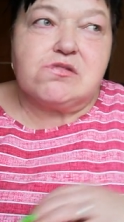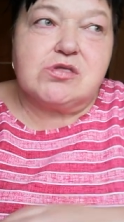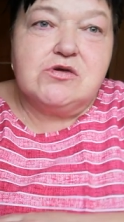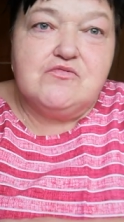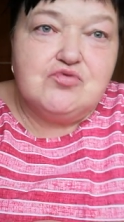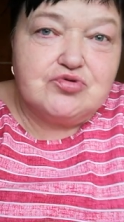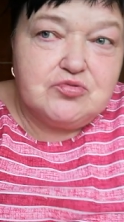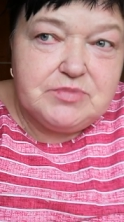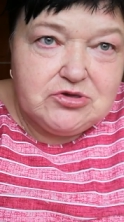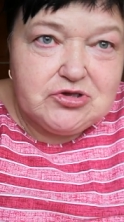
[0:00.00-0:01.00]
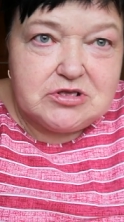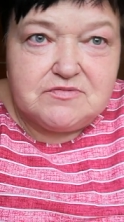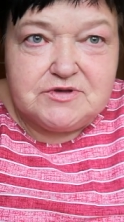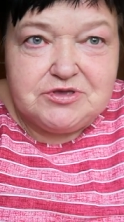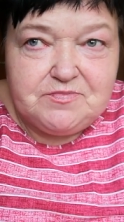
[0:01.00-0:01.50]
ну и вот, у меня
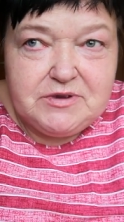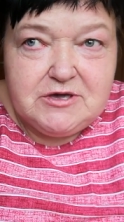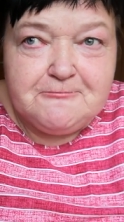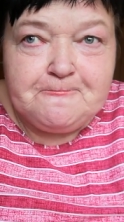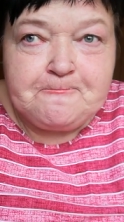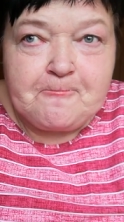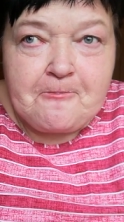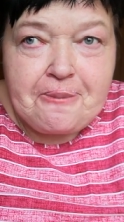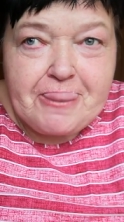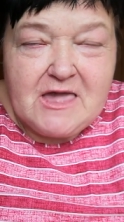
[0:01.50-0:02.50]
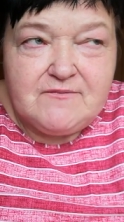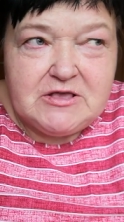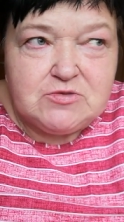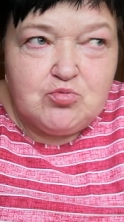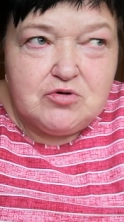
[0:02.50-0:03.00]
сейчас в октябре
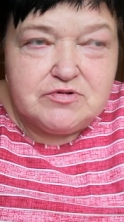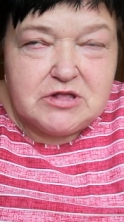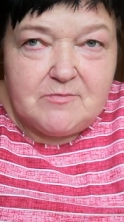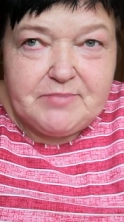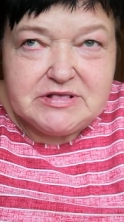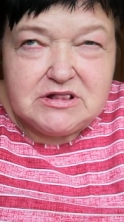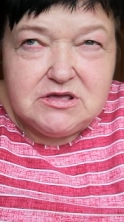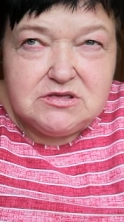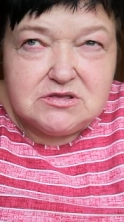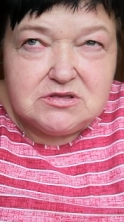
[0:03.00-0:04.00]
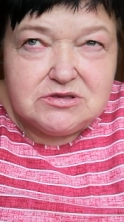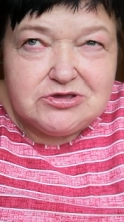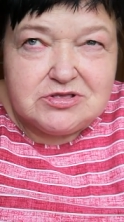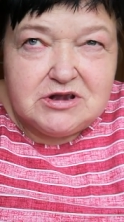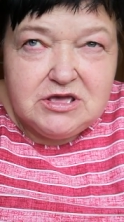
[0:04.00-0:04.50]
8 там последнее
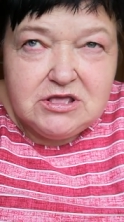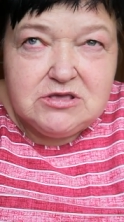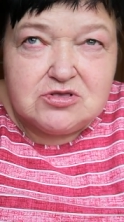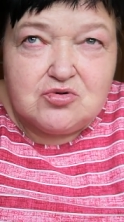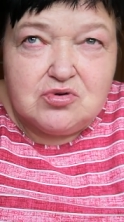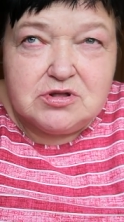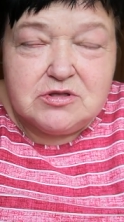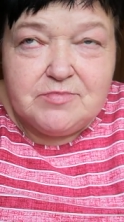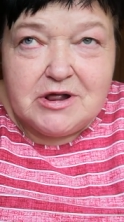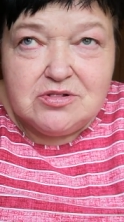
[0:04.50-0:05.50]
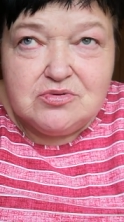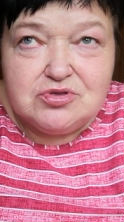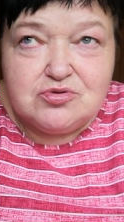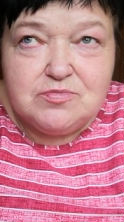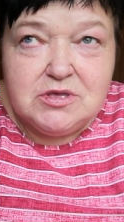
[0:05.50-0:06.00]
зачисление, сколько
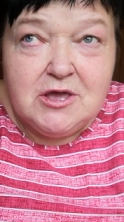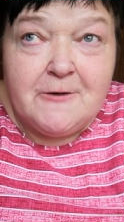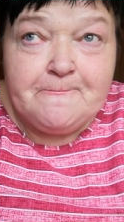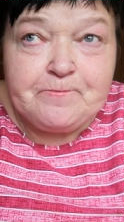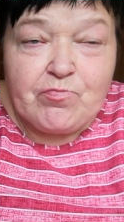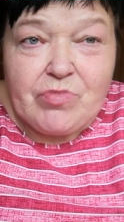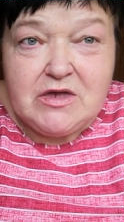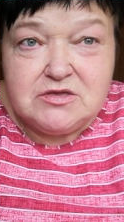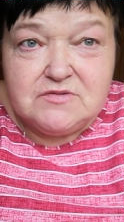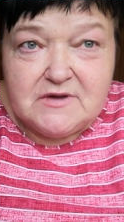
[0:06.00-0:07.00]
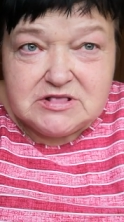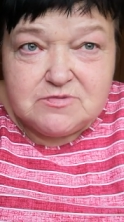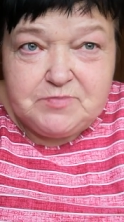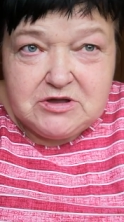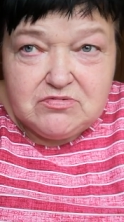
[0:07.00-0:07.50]
набралось у меня, и
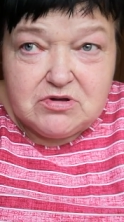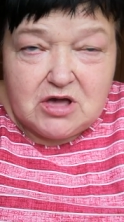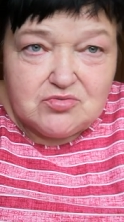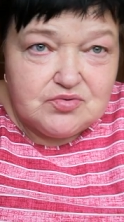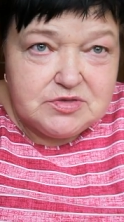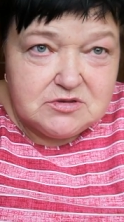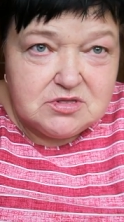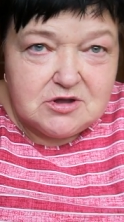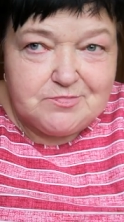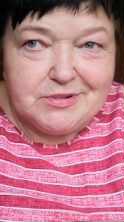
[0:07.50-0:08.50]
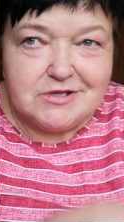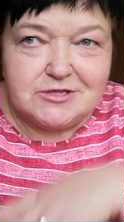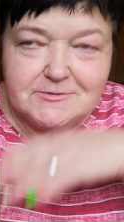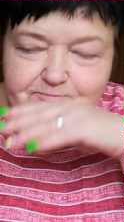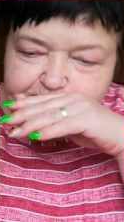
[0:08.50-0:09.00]
21 как у всех,
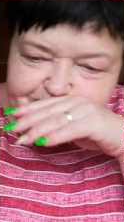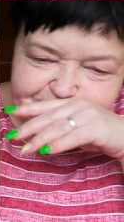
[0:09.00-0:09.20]
зарплата.